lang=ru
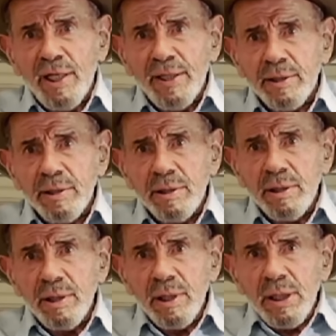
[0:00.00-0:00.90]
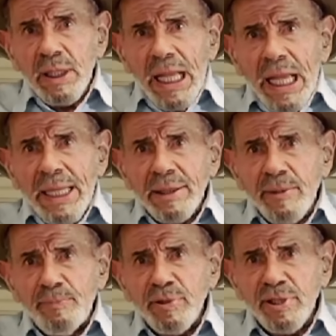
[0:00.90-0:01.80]
Вы просто
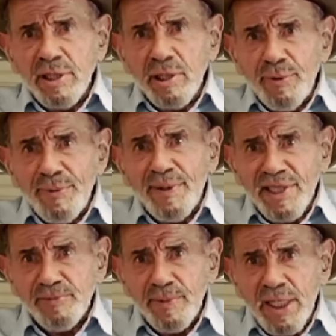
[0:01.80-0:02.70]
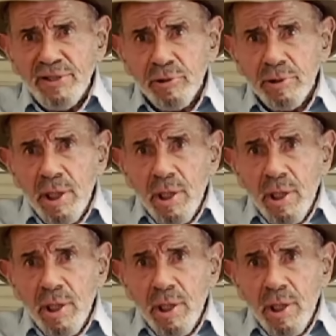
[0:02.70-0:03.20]
вставляете новый двигатель.